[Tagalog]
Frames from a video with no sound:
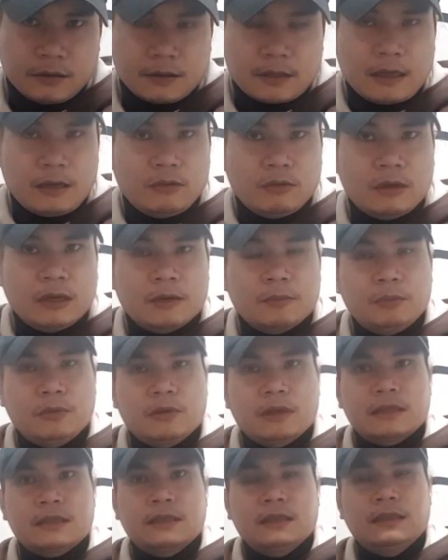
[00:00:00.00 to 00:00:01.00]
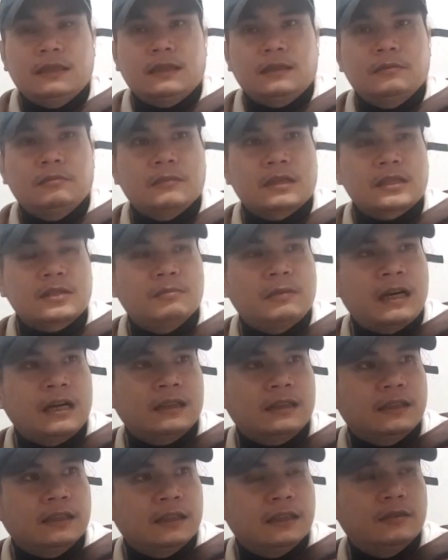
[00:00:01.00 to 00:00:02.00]
sa lugar po kasi ng
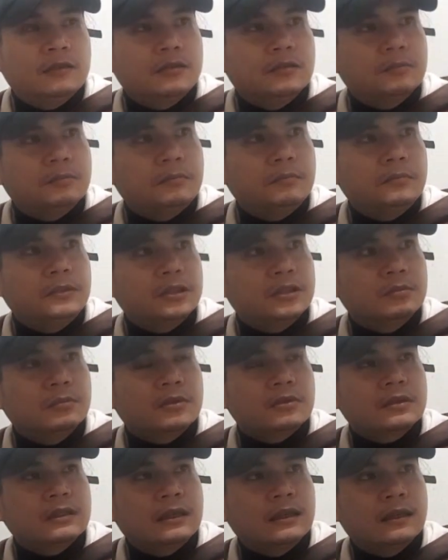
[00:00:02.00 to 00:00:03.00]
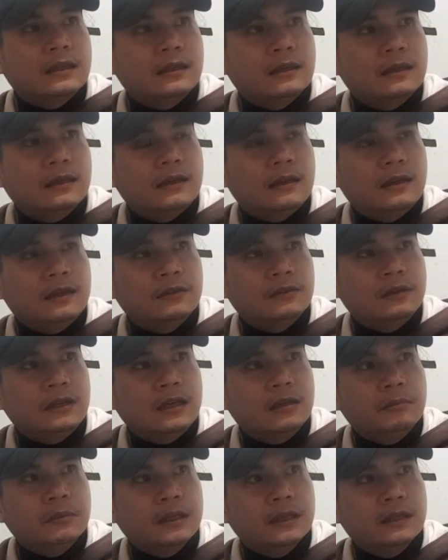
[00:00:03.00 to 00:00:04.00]
Masbate doon mismo sa ano
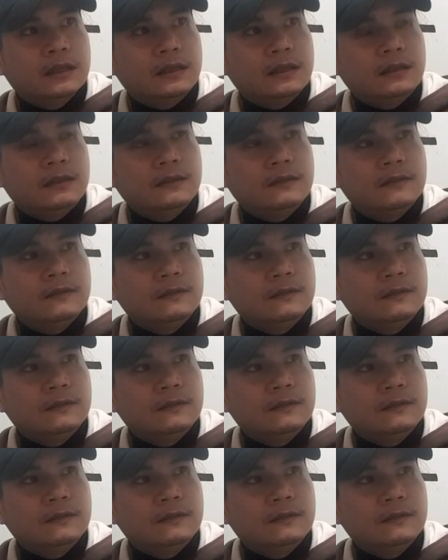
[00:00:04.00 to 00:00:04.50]
namin